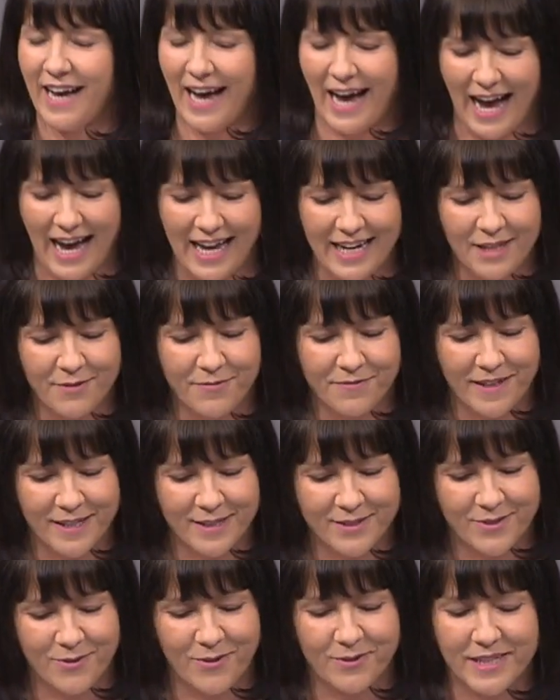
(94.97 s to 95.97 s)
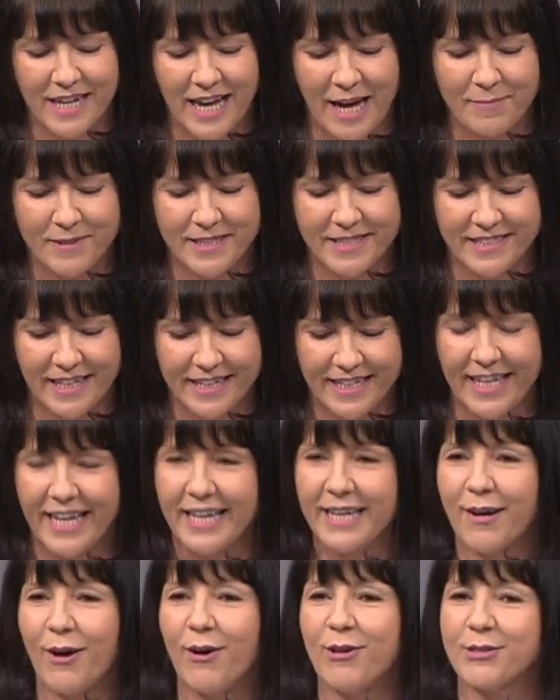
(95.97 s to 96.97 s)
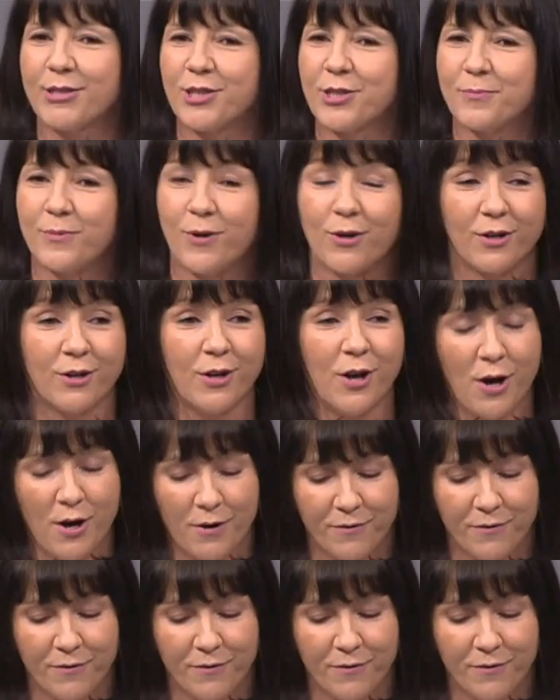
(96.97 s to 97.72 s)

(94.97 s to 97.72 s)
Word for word: Alle Fraktionen haben sich dagegen ausgesprochen,